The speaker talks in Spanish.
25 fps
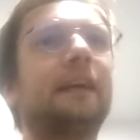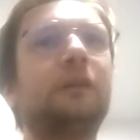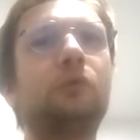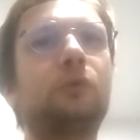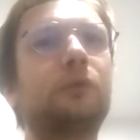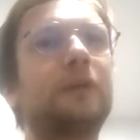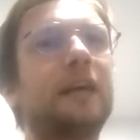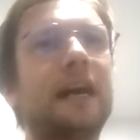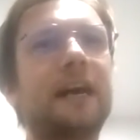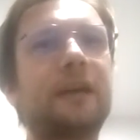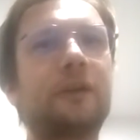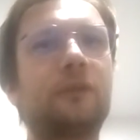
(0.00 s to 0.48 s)

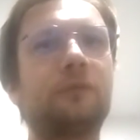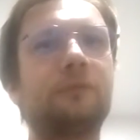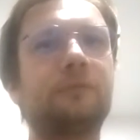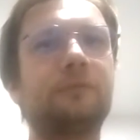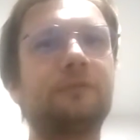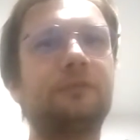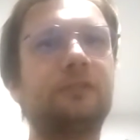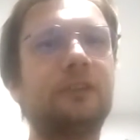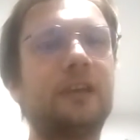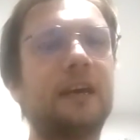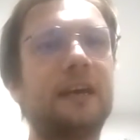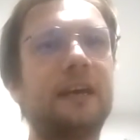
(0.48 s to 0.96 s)

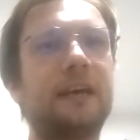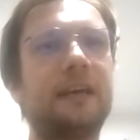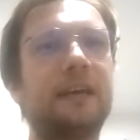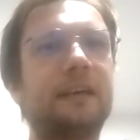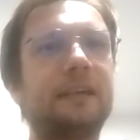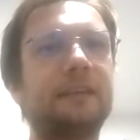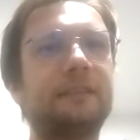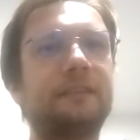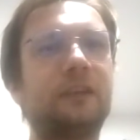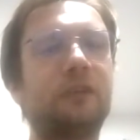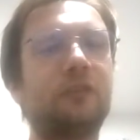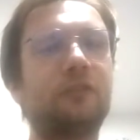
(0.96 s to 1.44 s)
caducaron.
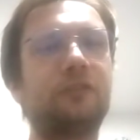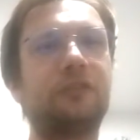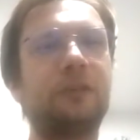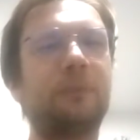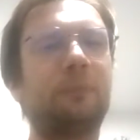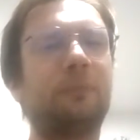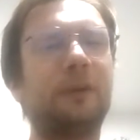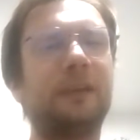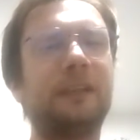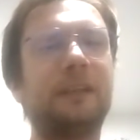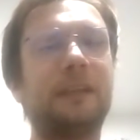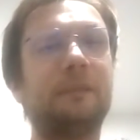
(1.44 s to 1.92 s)
Ya, ya no se
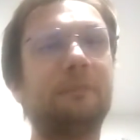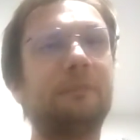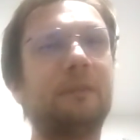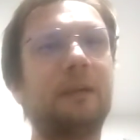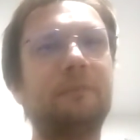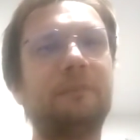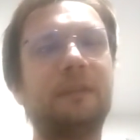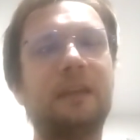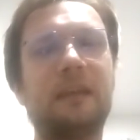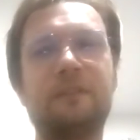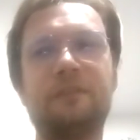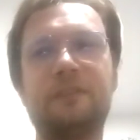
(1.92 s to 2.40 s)
puede.
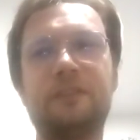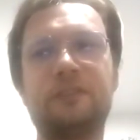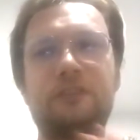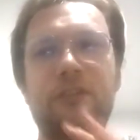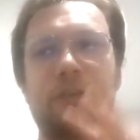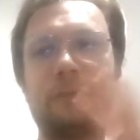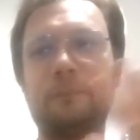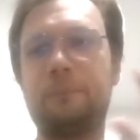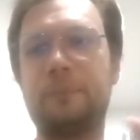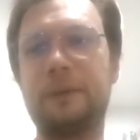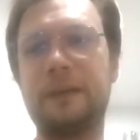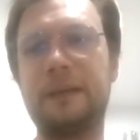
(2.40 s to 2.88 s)
Había
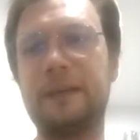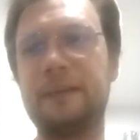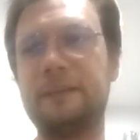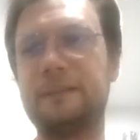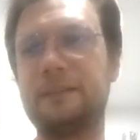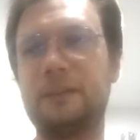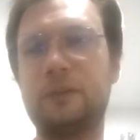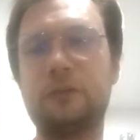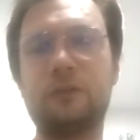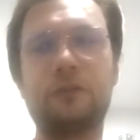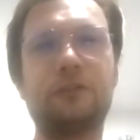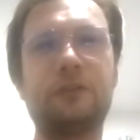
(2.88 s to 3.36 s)
visto
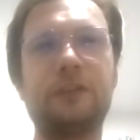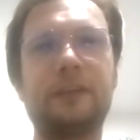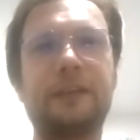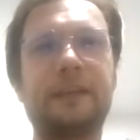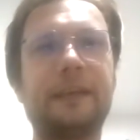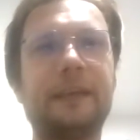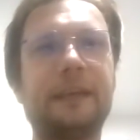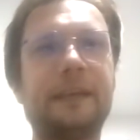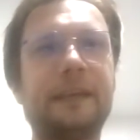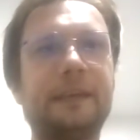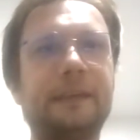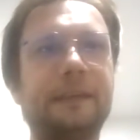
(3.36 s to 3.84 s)
empresa, no sé
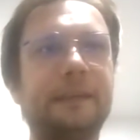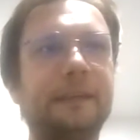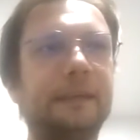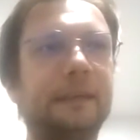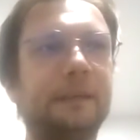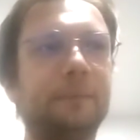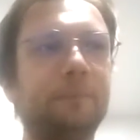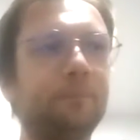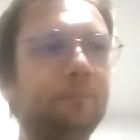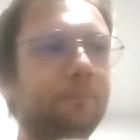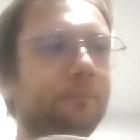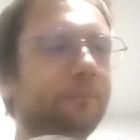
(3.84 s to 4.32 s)

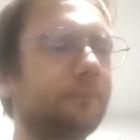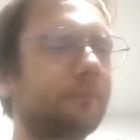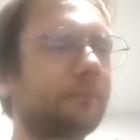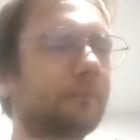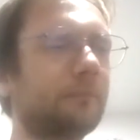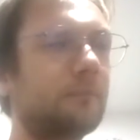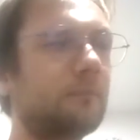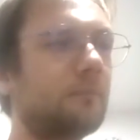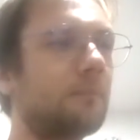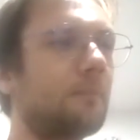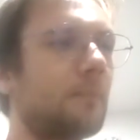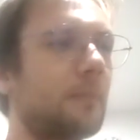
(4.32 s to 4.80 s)
qué,
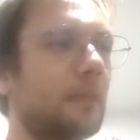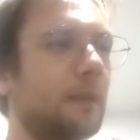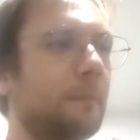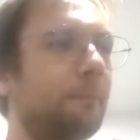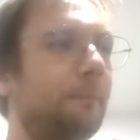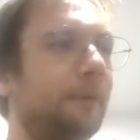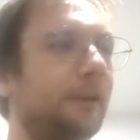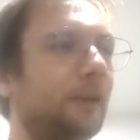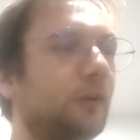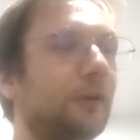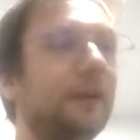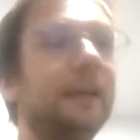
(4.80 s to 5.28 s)

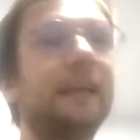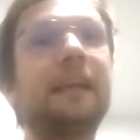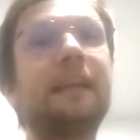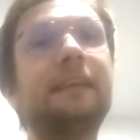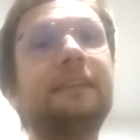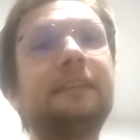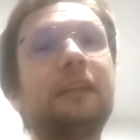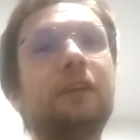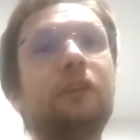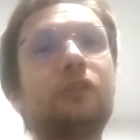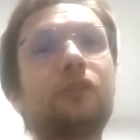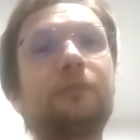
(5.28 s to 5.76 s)
pero
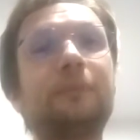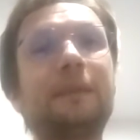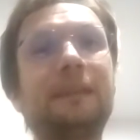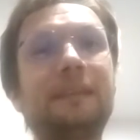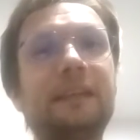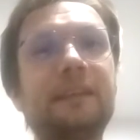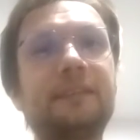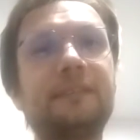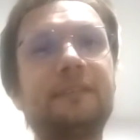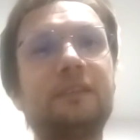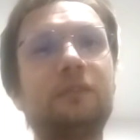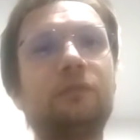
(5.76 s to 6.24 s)
eran del
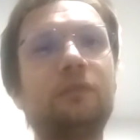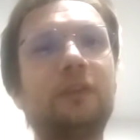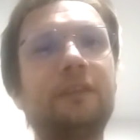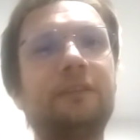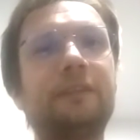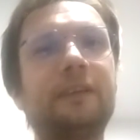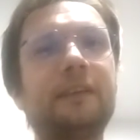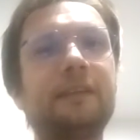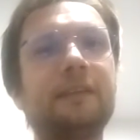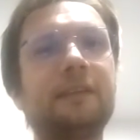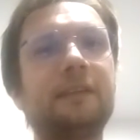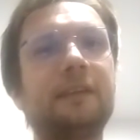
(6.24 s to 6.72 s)

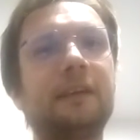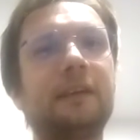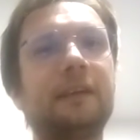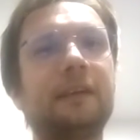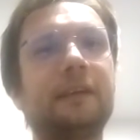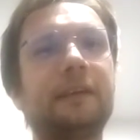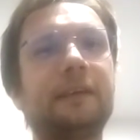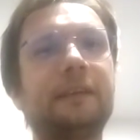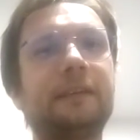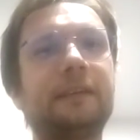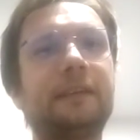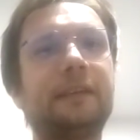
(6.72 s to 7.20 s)
2019
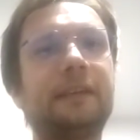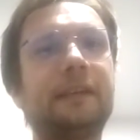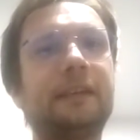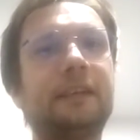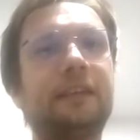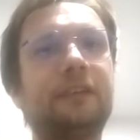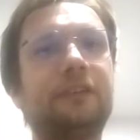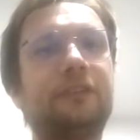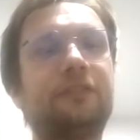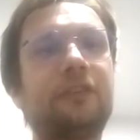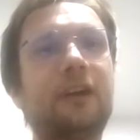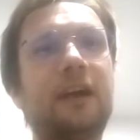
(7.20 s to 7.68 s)

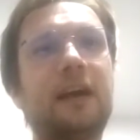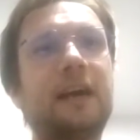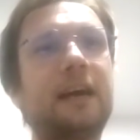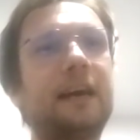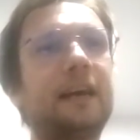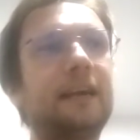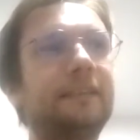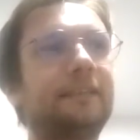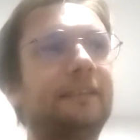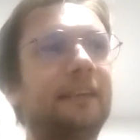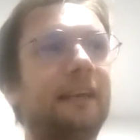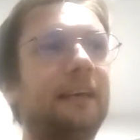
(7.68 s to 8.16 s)
y
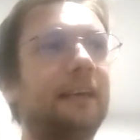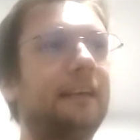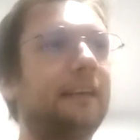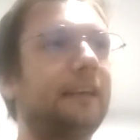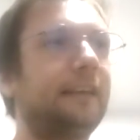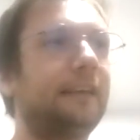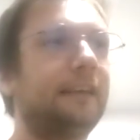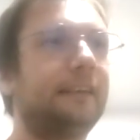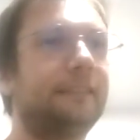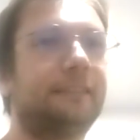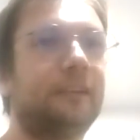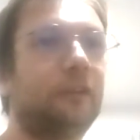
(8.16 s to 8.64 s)
ya,
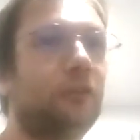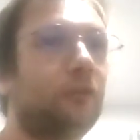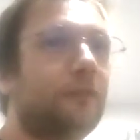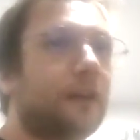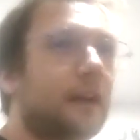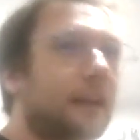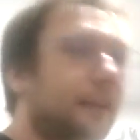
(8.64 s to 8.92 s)
ya, ya no